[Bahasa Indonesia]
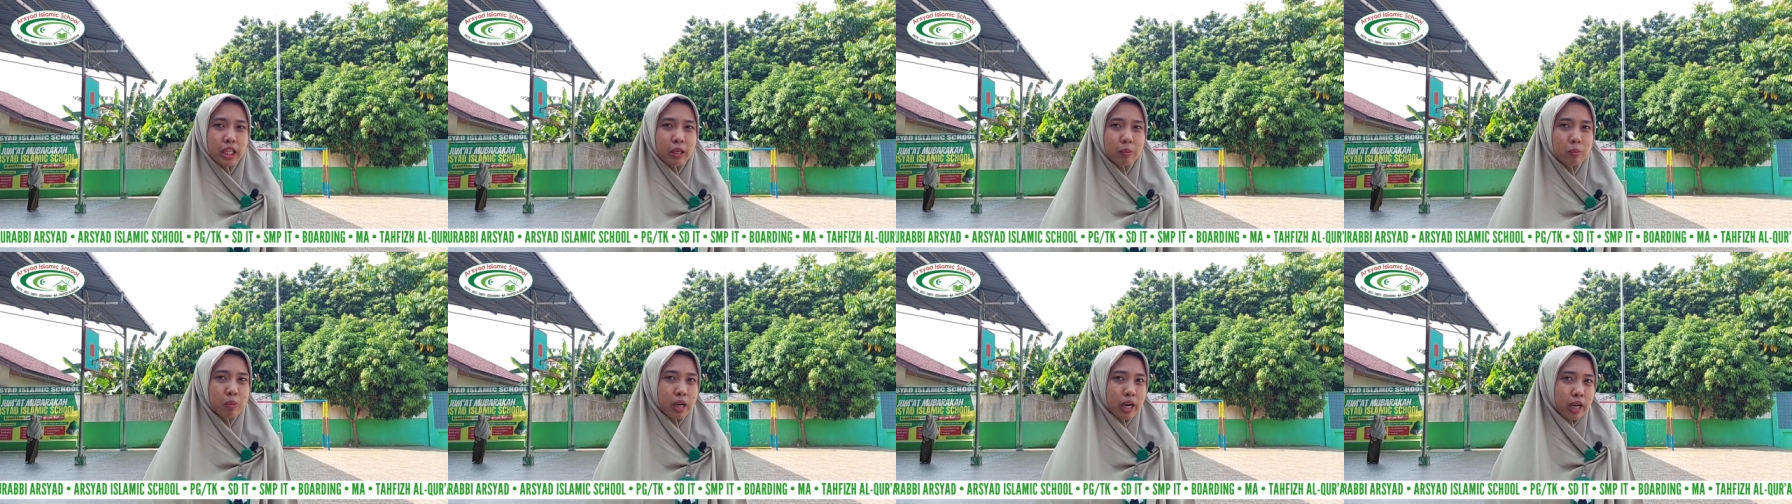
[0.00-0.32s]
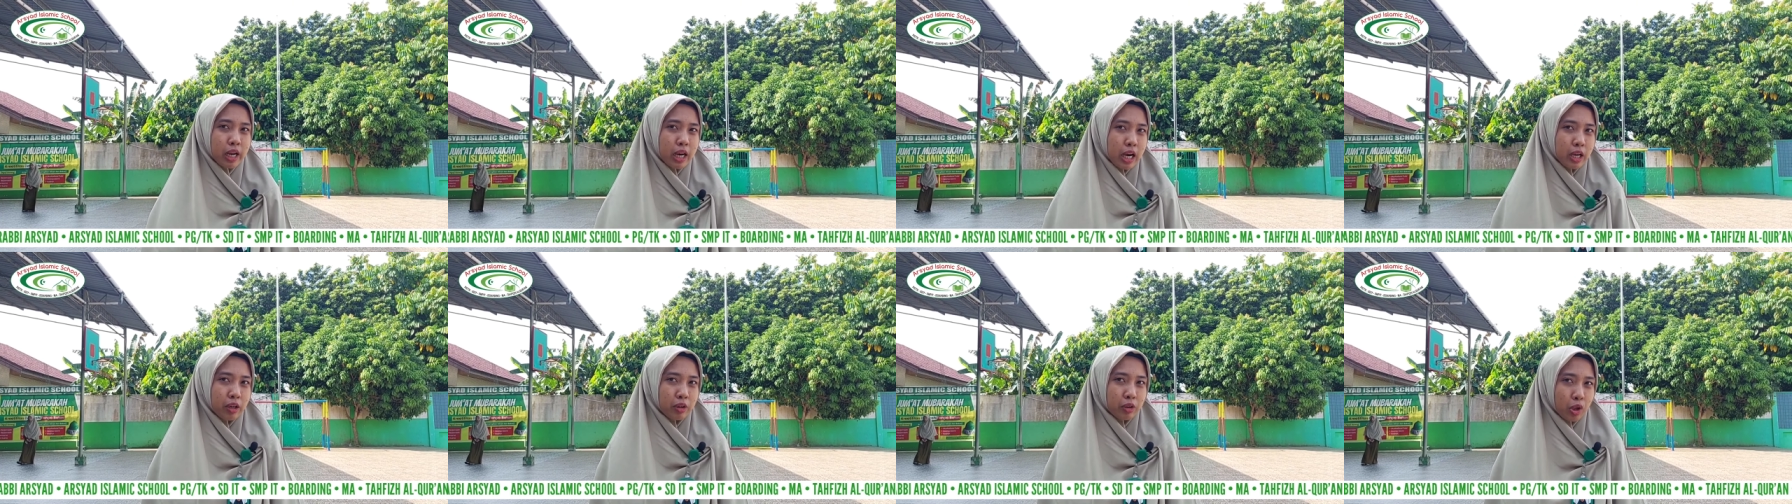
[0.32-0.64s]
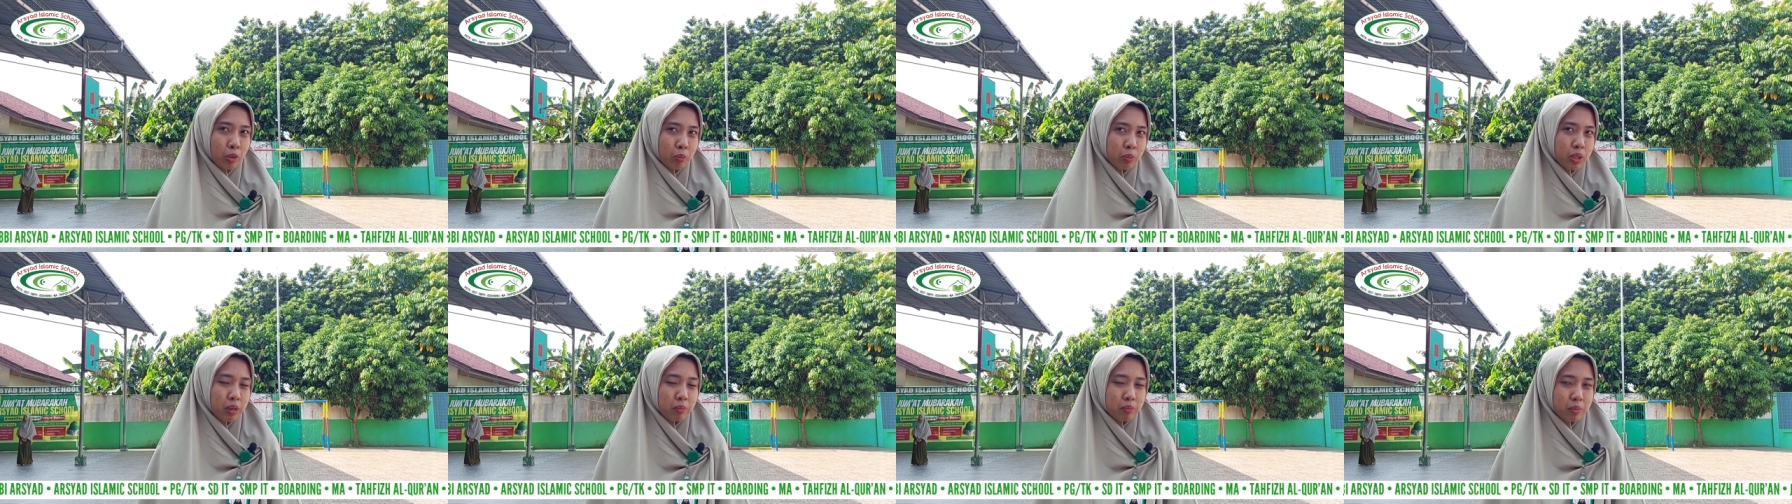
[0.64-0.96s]
keberadaan
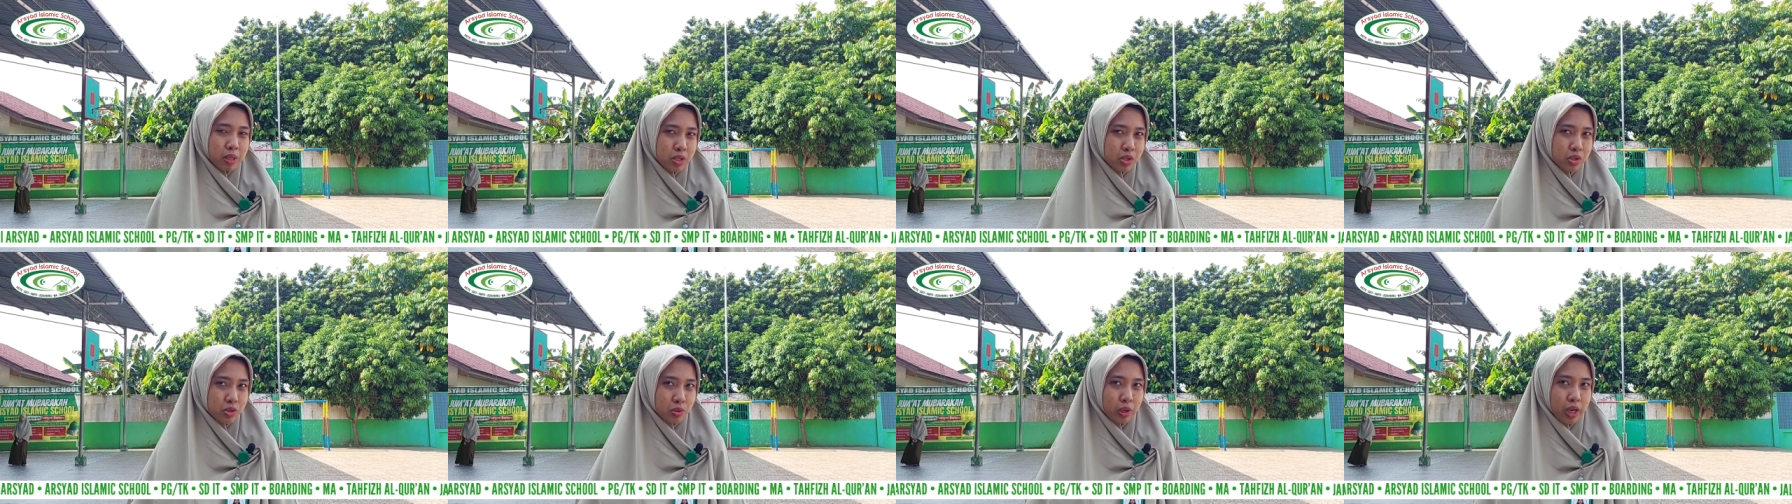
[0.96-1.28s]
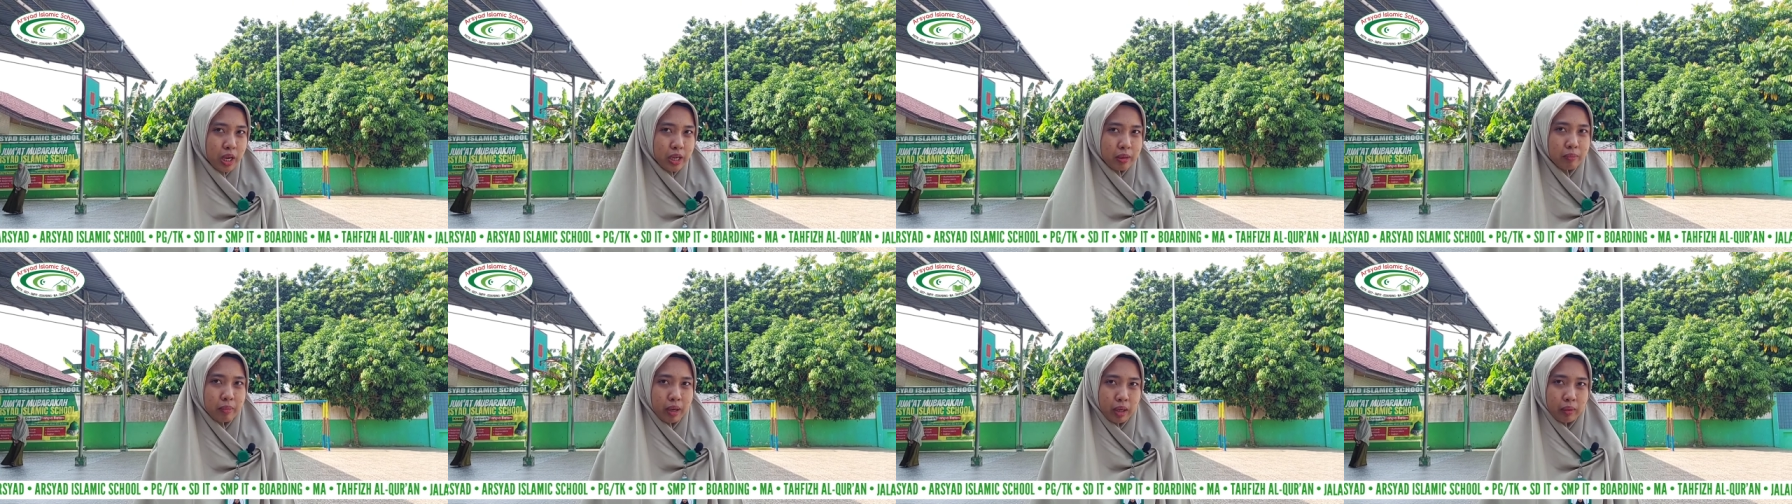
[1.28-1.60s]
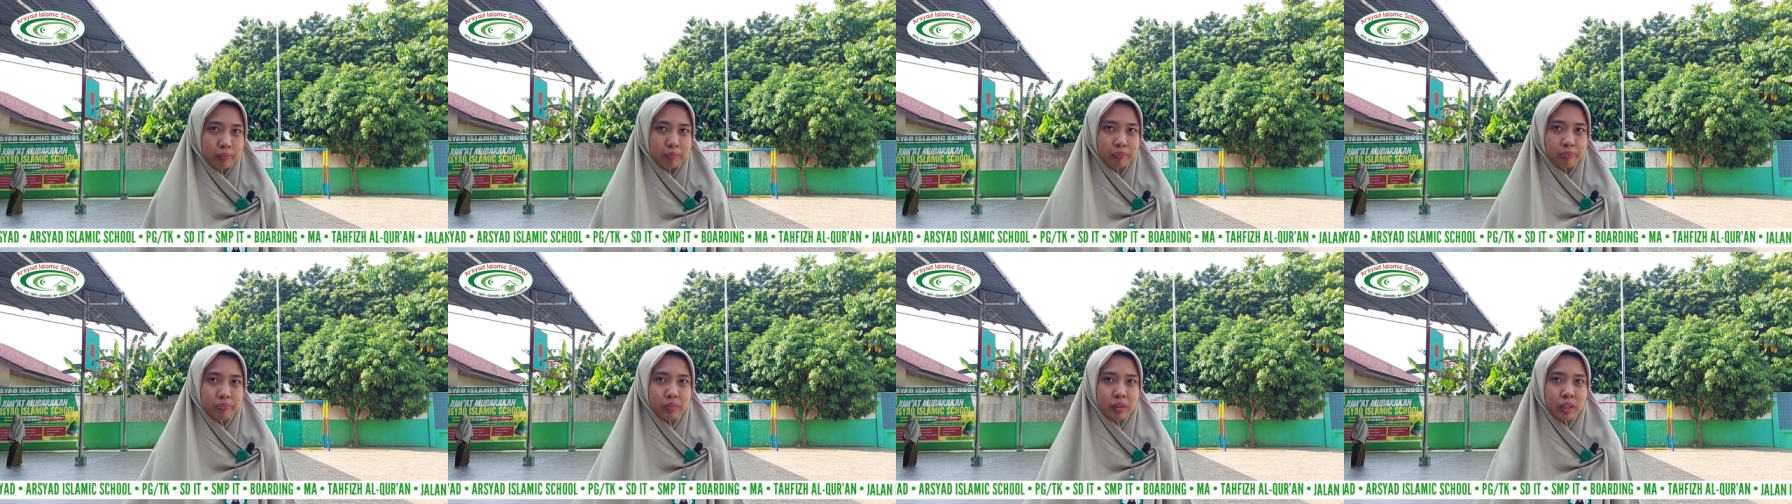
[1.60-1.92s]
Rabi' bin Sulaiman.